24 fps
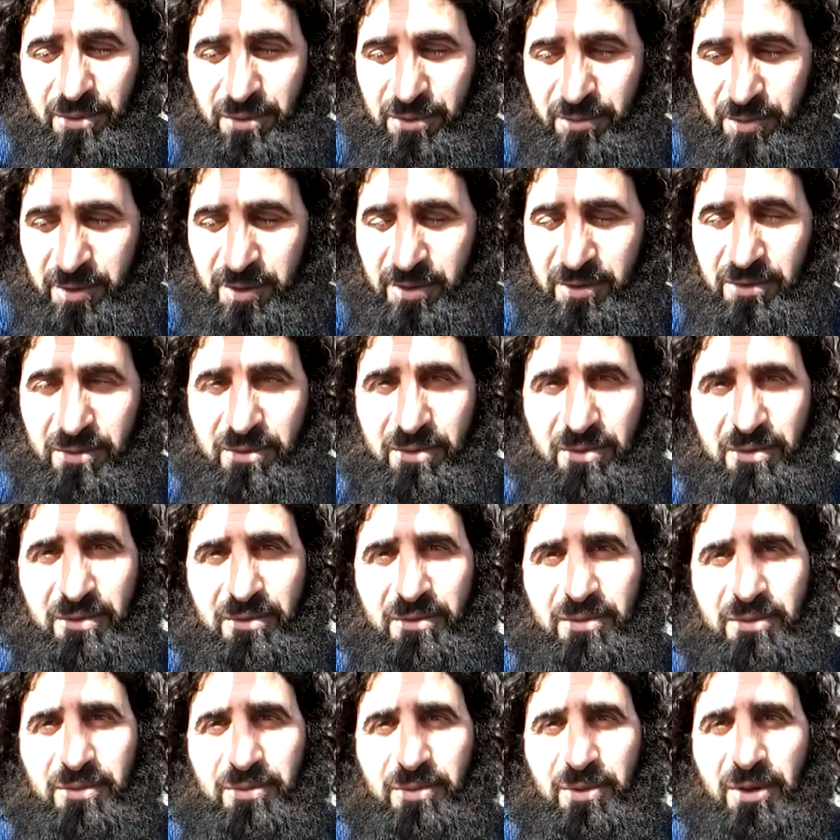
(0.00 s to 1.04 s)
Bu,
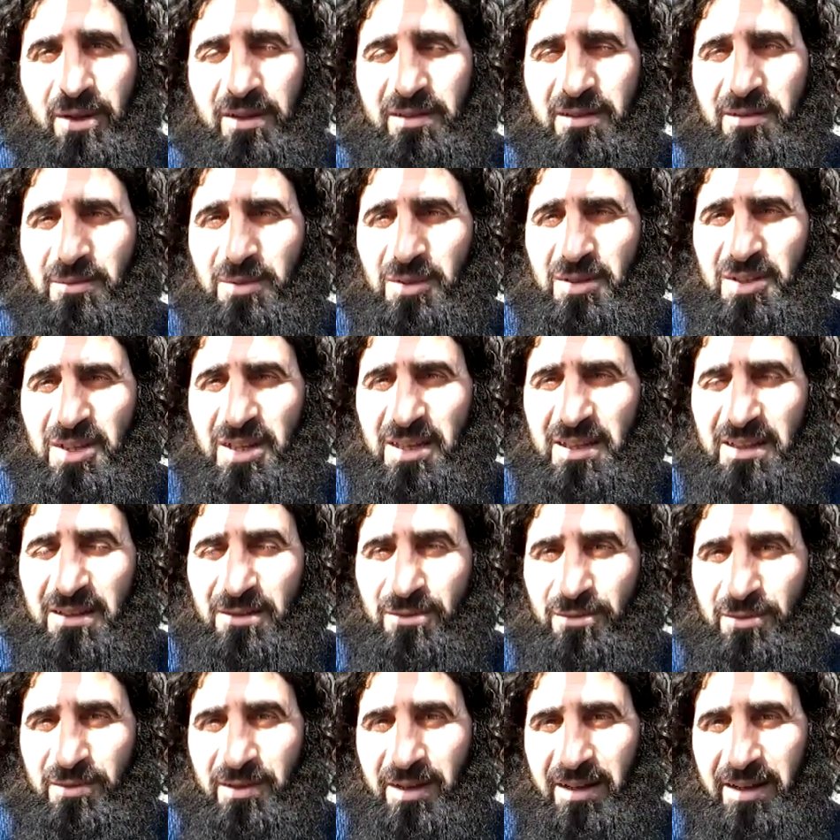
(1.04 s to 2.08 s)
bu, bu nasıl bir
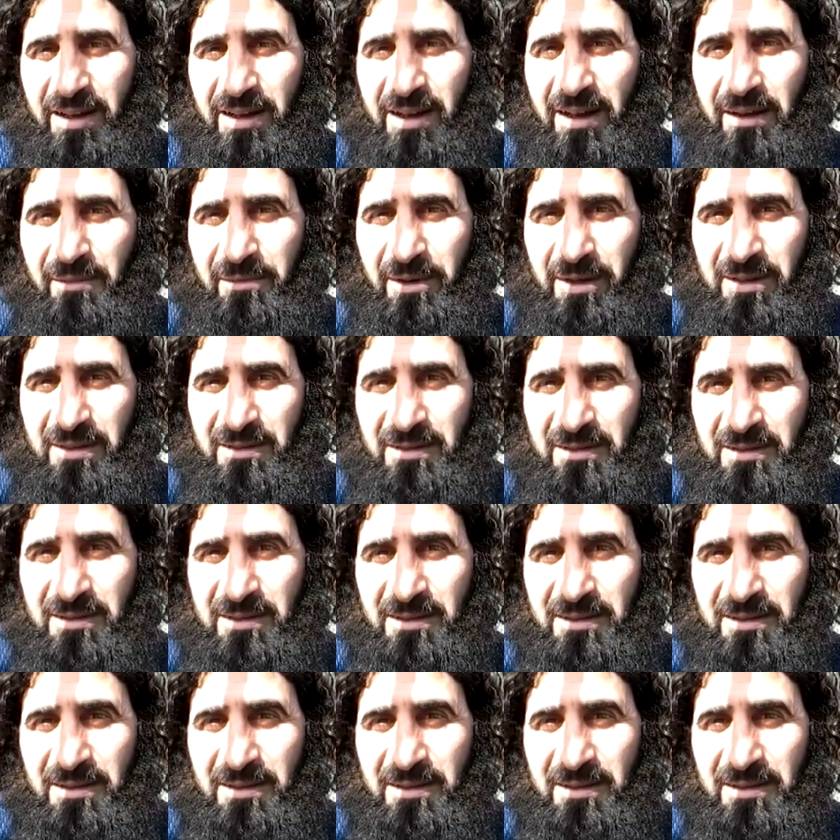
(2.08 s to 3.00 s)
şeytan tuzağına kalmaktır?